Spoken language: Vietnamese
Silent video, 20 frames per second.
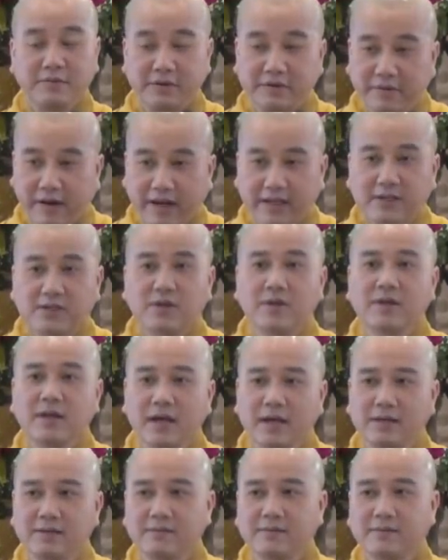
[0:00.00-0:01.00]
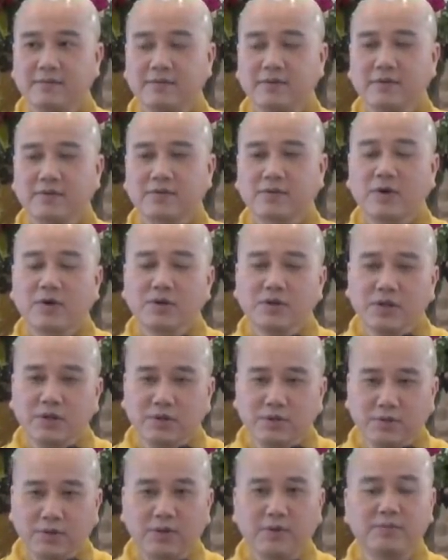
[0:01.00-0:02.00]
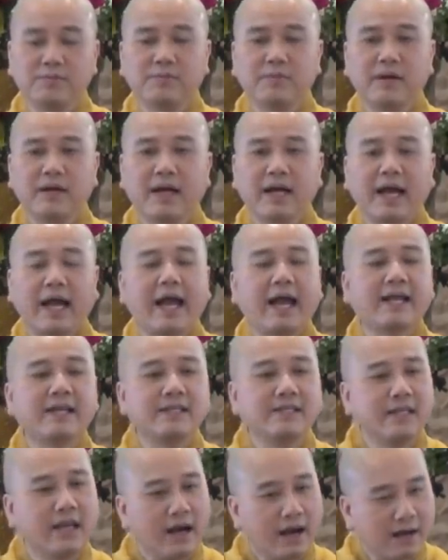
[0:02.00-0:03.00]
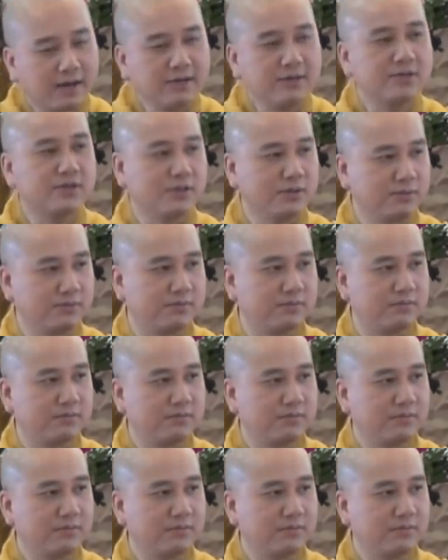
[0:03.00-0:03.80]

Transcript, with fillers: vì vậy cho nên có nhiều lúc ăn dở chút